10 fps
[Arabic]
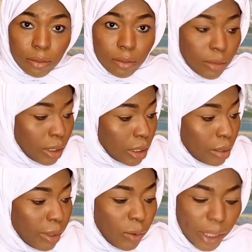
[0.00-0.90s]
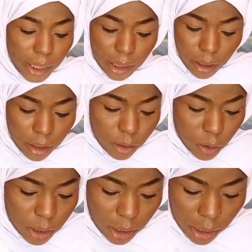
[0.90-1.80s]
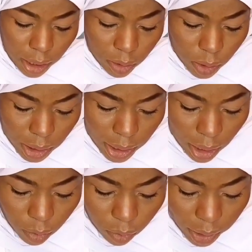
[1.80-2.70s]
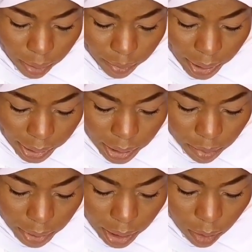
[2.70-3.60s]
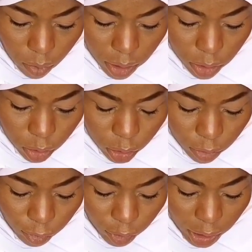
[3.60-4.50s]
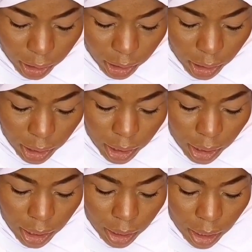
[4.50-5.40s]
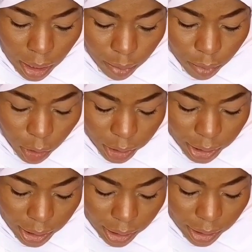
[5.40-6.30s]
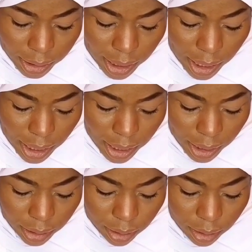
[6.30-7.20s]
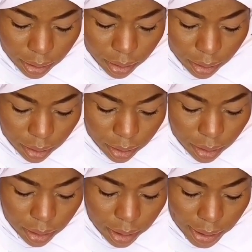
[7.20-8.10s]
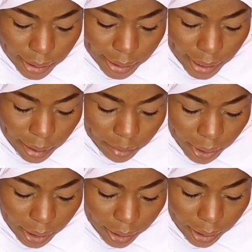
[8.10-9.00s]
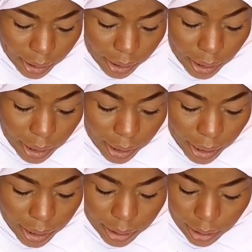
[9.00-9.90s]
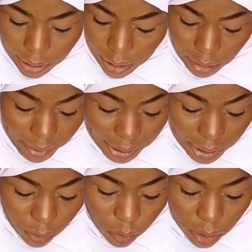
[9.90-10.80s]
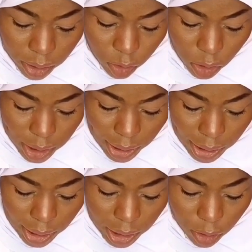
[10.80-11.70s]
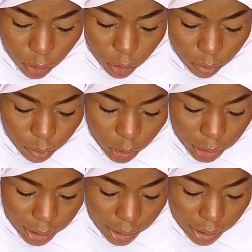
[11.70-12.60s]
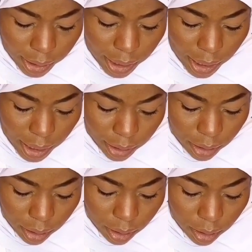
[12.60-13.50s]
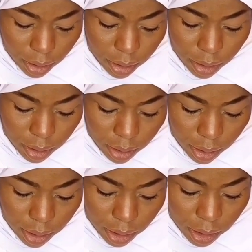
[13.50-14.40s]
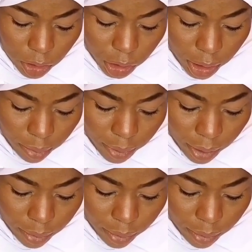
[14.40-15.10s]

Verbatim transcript: نقسم الورقة لنصين النص الأول القسم الأول نكتب فيه معتقدات سلبية يعني هي قاعدة تعيقنا بعدين والنص الثاني نكتب معتقدات إيجابية